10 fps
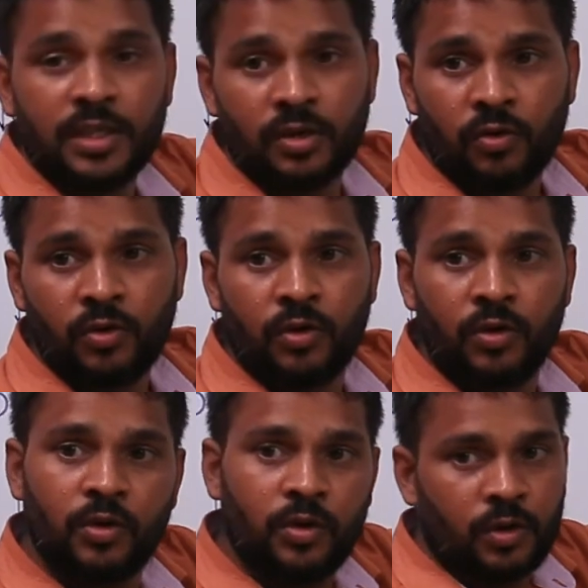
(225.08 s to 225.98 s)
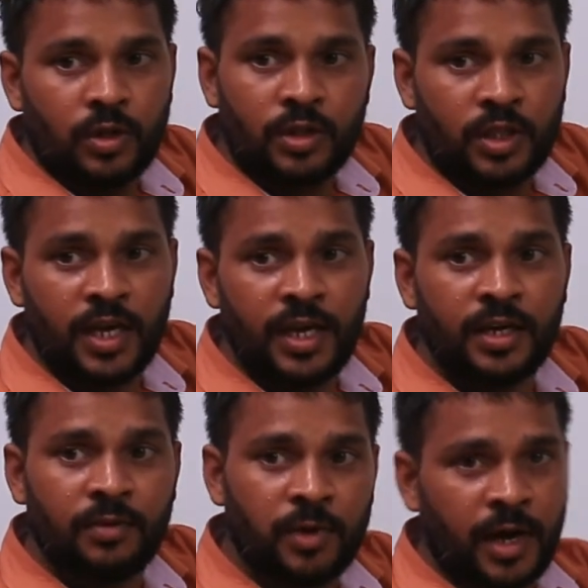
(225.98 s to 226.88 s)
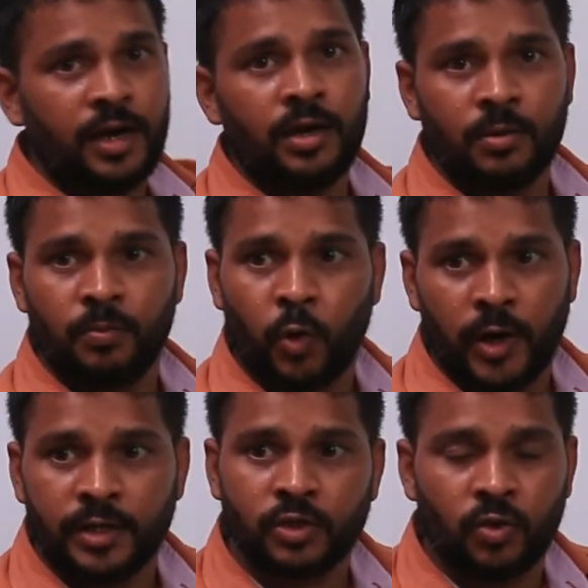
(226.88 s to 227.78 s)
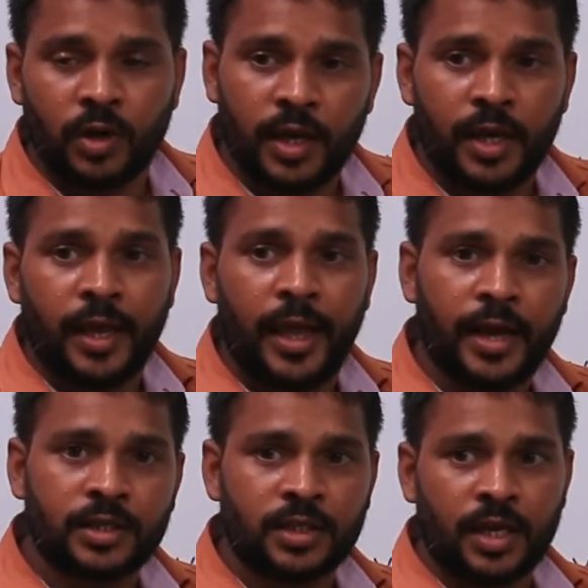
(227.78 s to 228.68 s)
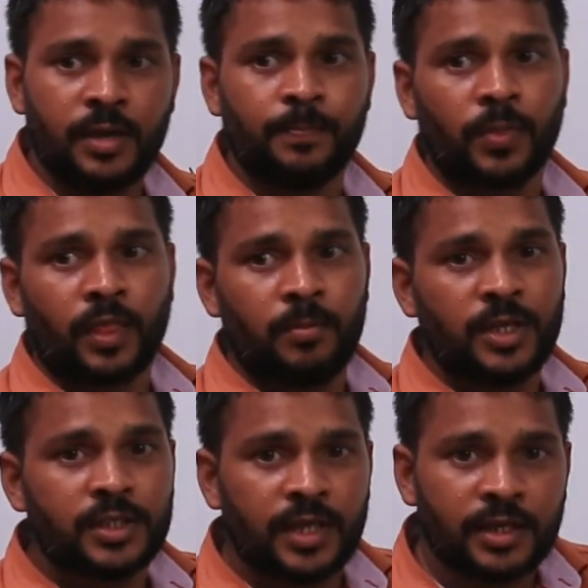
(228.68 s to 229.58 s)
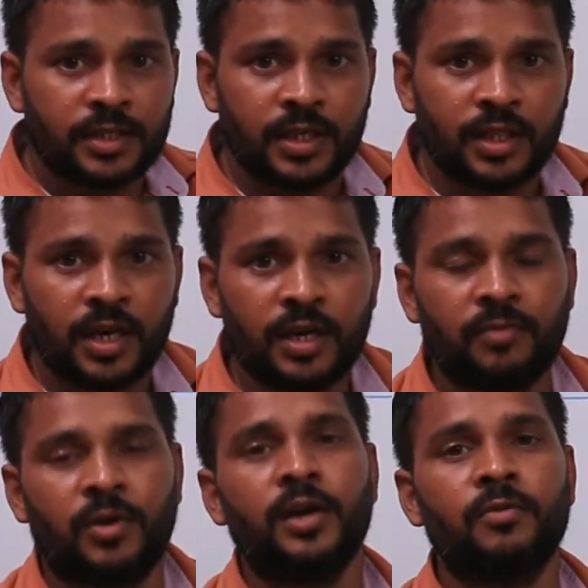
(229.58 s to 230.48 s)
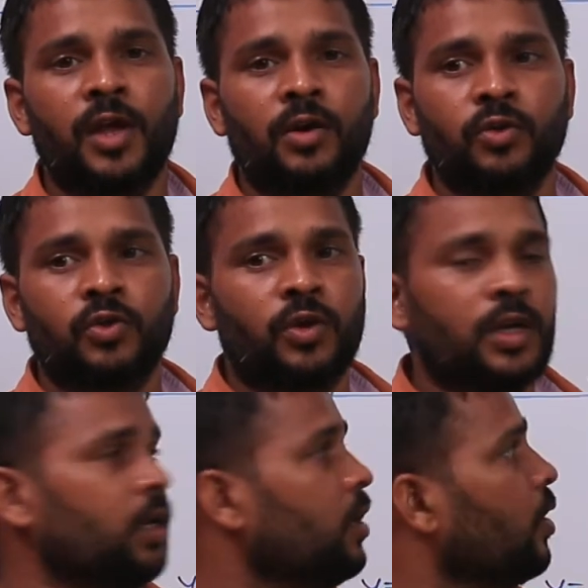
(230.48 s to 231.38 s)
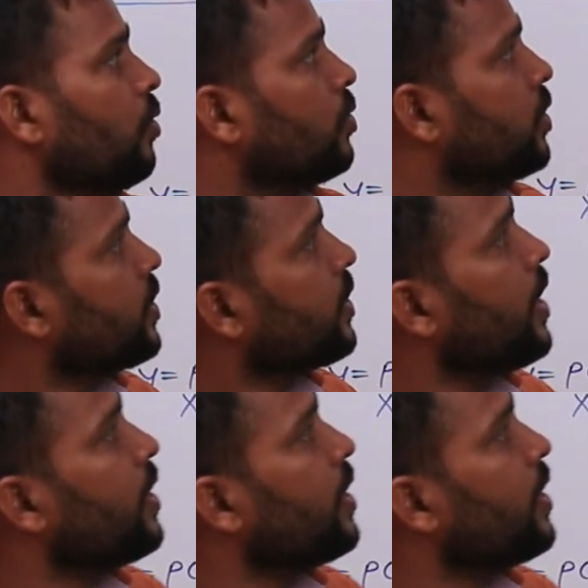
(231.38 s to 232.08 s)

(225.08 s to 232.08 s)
जीरो थ्री डिफरेंट पॉइंट्स होंगे x के मीन्स x की थ्री डिफरेंट वैल्यूज होंगी जिसके